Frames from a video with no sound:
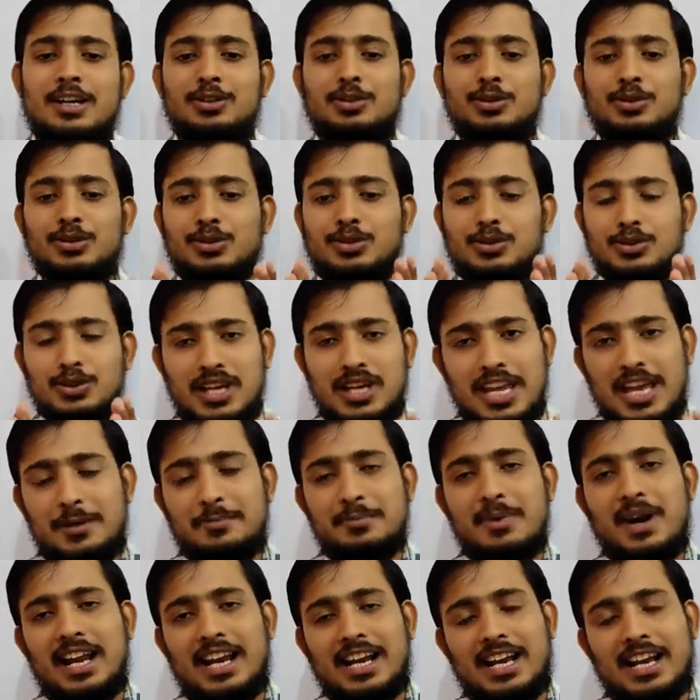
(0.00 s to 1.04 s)
दोस्तों एक
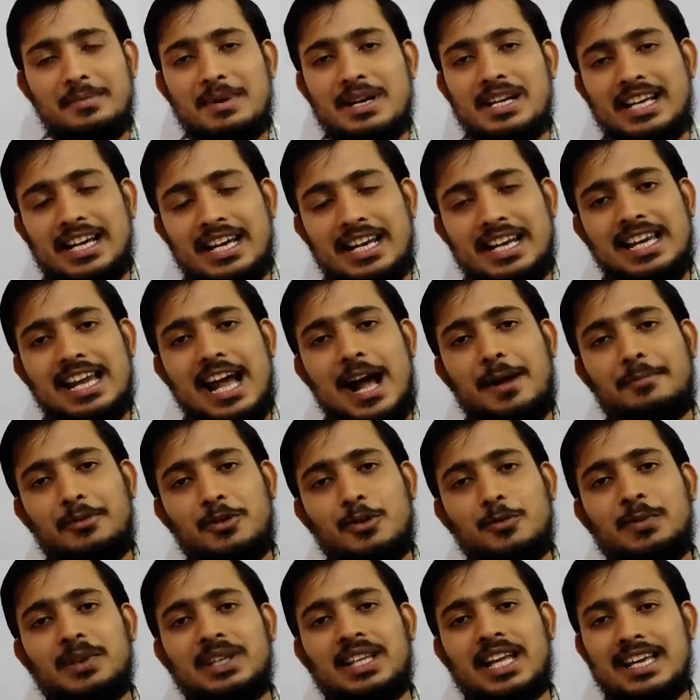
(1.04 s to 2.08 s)
बार कमेंट करके आप
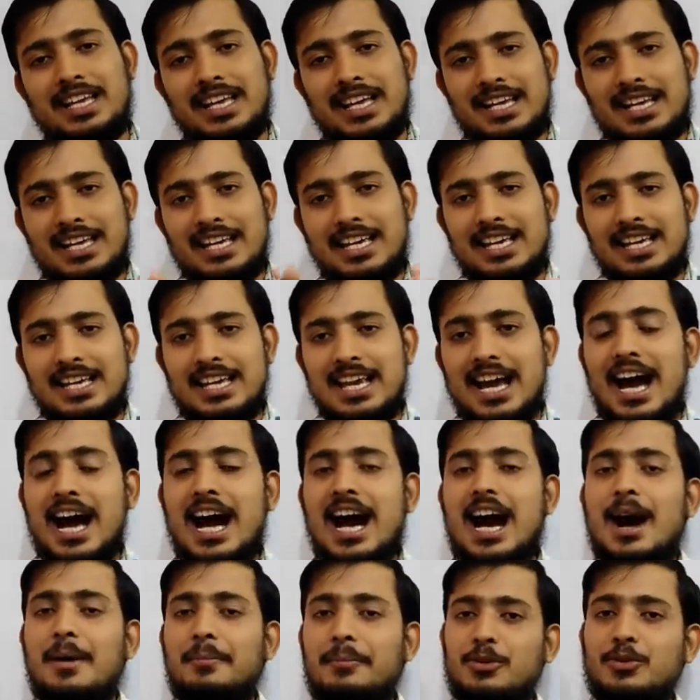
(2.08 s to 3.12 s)
लोग बताइए कि क्या
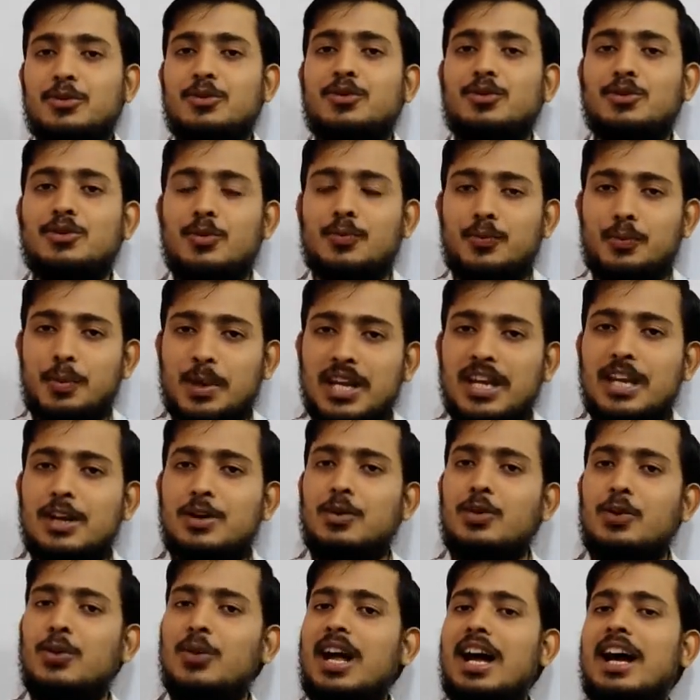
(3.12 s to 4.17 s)
आप लोगों को फील
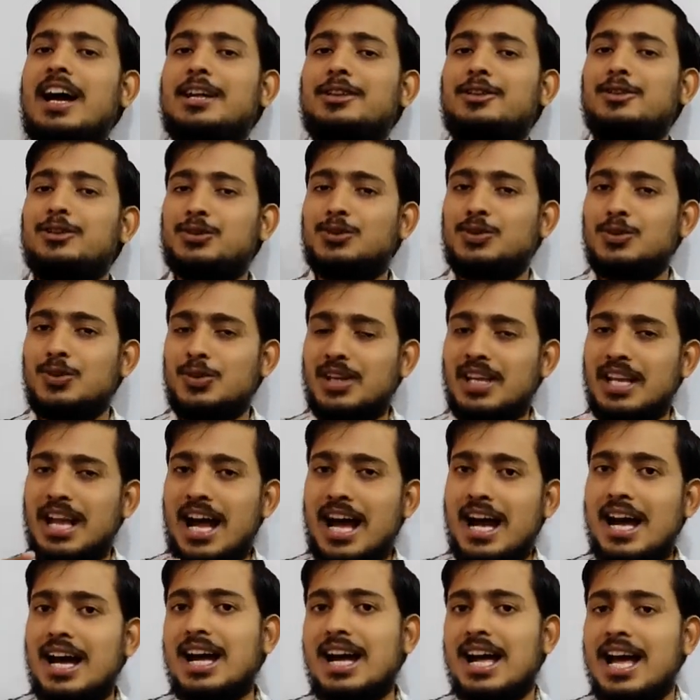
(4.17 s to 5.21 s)
हो रहा है दोस्तों कि
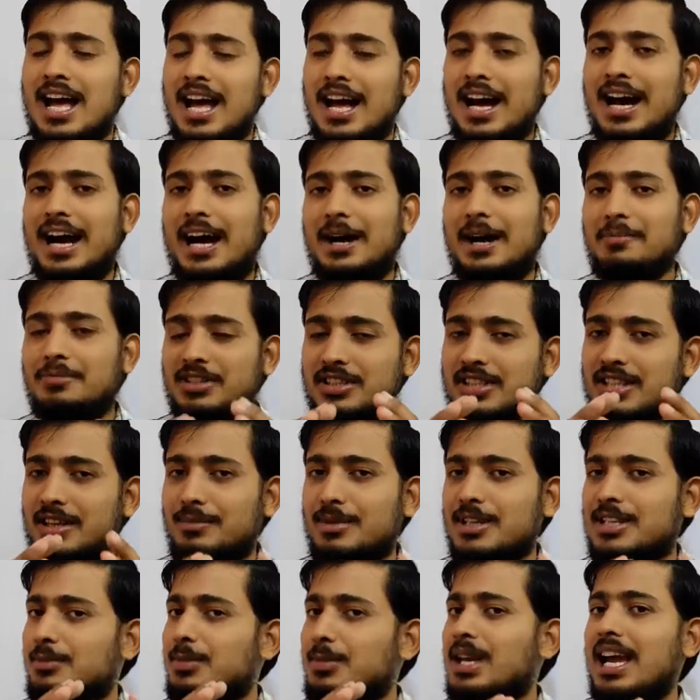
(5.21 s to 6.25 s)
हाँ अब
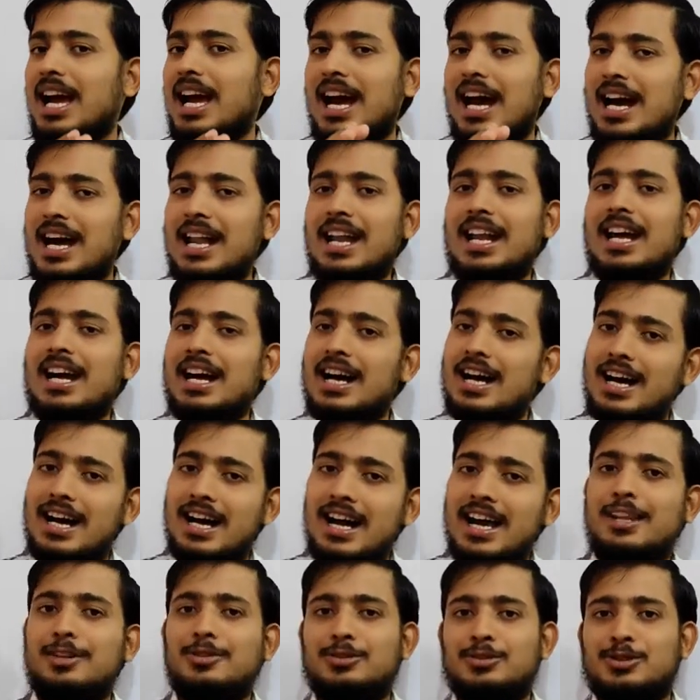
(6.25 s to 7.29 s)
समझ में आ रहा
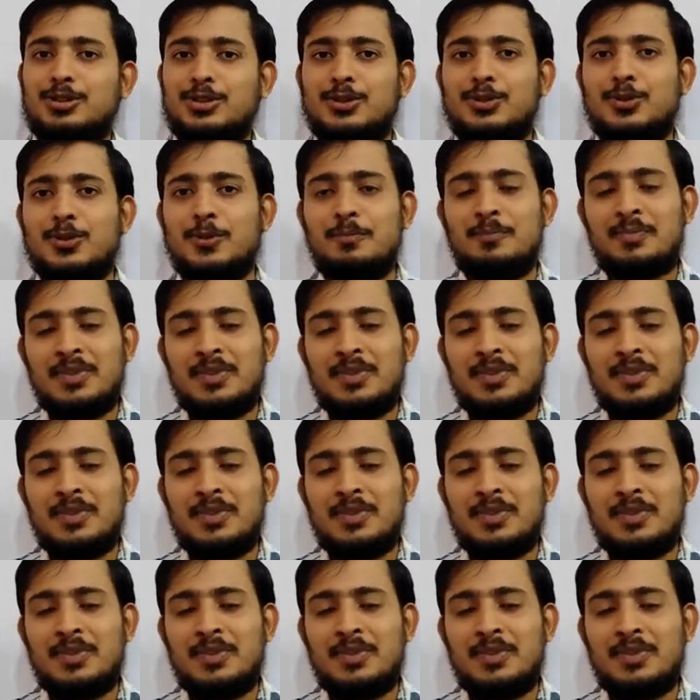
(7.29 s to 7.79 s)
है दोस्तों